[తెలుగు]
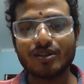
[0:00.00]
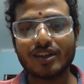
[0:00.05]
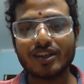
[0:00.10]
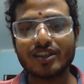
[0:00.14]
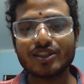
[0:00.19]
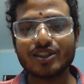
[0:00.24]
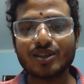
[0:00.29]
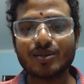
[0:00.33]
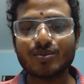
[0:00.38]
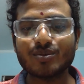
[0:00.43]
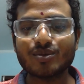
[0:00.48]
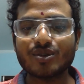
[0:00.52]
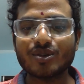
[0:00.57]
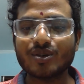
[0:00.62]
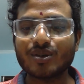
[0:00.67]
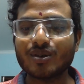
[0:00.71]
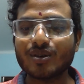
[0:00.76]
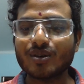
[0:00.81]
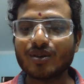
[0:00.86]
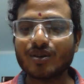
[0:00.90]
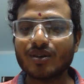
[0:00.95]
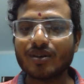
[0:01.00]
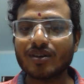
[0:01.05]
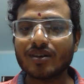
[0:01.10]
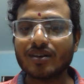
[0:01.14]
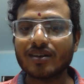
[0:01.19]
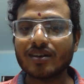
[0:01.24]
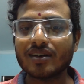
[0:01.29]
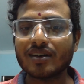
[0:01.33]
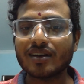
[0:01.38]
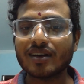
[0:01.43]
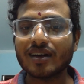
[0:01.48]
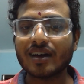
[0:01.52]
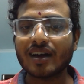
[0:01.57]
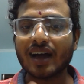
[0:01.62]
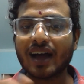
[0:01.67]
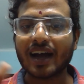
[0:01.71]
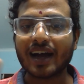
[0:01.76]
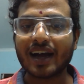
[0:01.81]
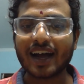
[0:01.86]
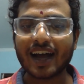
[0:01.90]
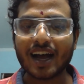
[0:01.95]
అని చెప్తూ
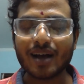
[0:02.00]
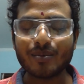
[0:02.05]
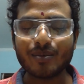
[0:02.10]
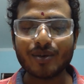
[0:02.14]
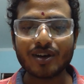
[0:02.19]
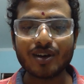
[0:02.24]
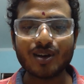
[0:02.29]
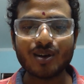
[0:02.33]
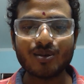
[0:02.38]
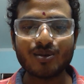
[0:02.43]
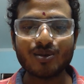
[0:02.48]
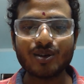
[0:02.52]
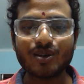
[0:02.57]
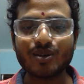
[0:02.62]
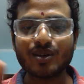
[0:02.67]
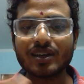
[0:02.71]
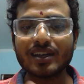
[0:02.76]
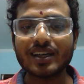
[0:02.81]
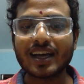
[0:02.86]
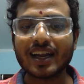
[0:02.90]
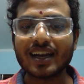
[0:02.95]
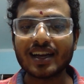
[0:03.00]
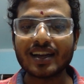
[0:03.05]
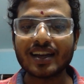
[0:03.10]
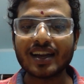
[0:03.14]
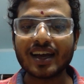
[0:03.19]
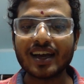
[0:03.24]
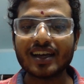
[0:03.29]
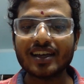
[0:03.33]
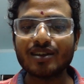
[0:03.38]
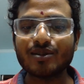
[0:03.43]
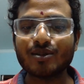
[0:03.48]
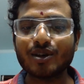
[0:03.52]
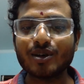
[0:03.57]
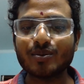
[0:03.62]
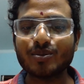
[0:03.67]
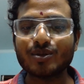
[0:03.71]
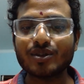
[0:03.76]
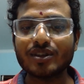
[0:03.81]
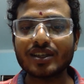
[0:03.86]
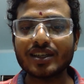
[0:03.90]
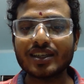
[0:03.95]
కాబాలో ఉండే ఒక నల్ల రాయి వైపు
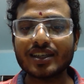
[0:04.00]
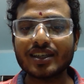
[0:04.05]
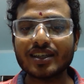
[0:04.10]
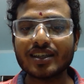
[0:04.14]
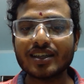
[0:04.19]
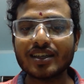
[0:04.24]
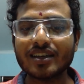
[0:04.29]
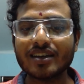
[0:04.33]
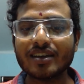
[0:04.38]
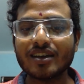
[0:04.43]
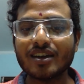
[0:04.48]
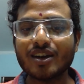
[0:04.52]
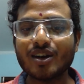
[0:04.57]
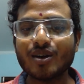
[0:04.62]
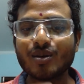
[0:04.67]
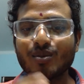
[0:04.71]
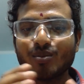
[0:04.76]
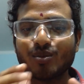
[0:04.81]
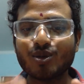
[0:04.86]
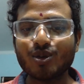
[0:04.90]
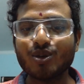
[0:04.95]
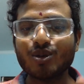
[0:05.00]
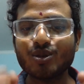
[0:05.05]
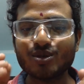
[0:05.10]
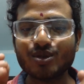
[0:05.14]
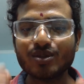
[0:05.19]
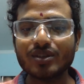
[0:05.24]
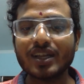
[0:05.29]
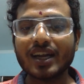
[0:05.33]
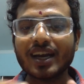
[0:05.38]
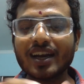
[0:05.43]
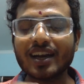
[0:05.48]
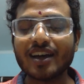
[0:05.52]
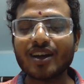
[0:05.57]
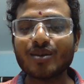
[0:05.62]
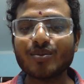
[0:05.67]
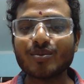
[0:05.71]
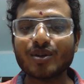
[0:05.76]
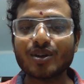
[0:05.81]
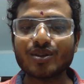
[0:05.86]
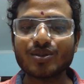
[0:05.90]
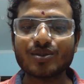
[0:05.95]
తిరిగి మొక్కుతూ దండాలు
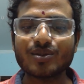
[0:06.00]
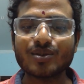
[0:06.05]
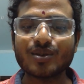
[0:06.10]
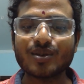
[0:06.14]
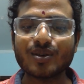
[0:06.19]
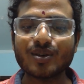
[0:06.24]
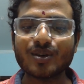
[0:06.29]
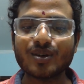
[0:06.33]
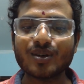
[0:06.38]
పెడుతూ